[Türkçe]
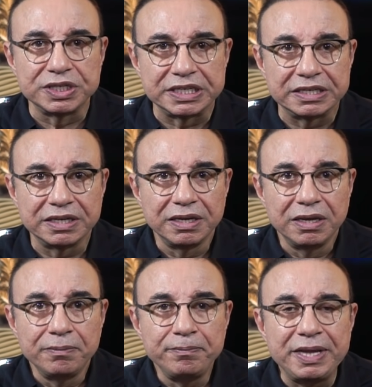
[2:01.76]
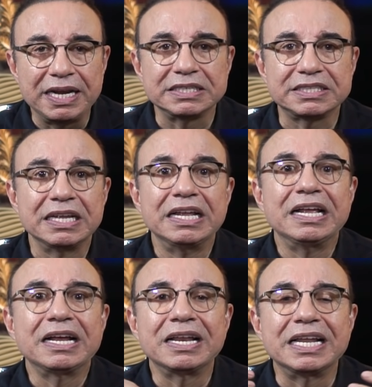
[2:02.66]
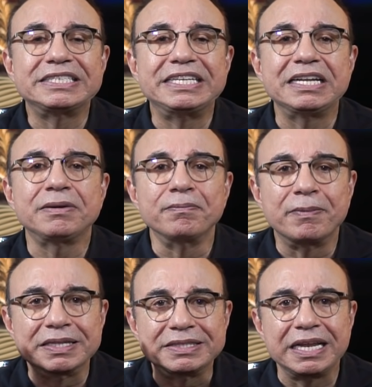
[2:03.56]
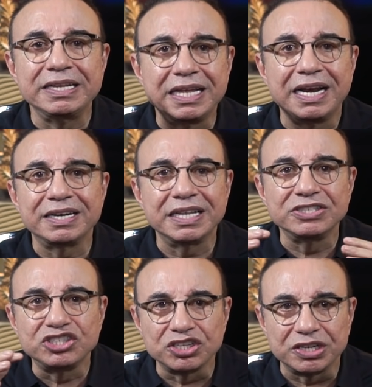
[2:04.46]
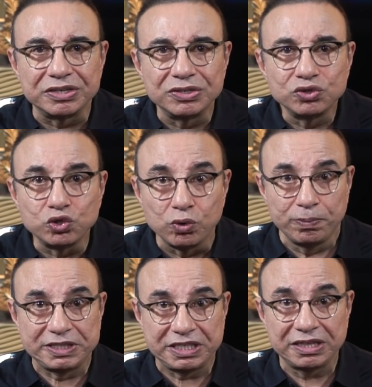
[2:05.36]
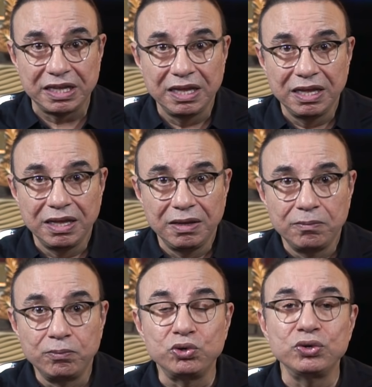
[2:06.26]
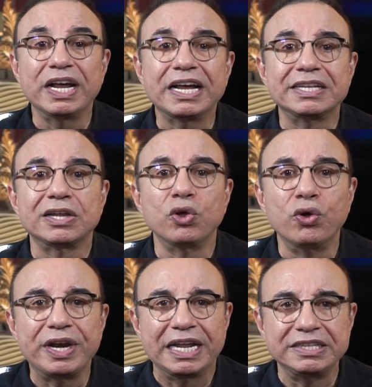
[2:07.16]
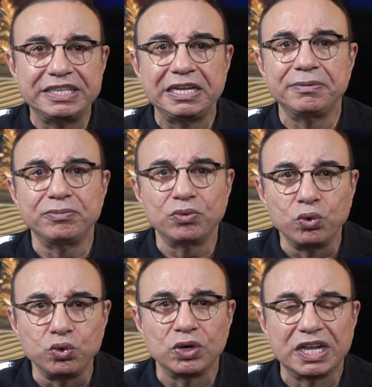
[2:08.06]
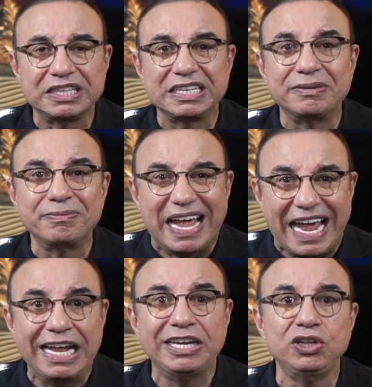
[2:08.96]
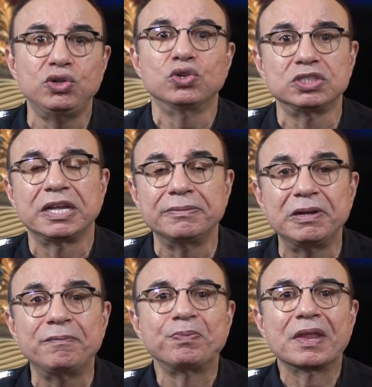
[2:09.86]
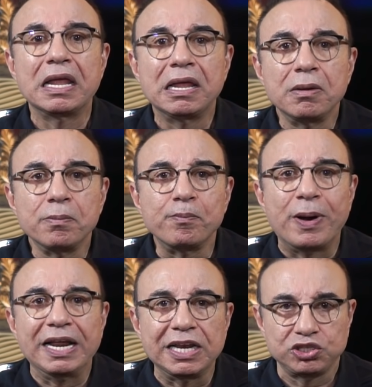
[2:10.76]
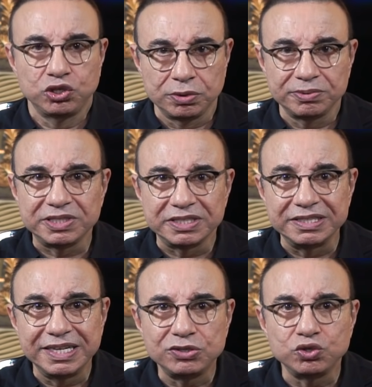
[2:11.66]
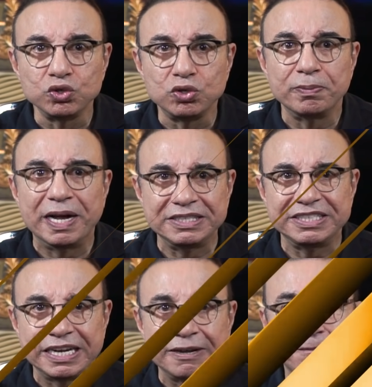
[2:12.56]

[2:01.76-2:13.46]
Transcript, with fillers: kırın. Biraz klasik mantalitelerden çıkın. Çok basit. Bugüne kadar öğrendiğim, uyguladığım en iyi yöntemi paylaşıyorum sizinle. Çünkü bence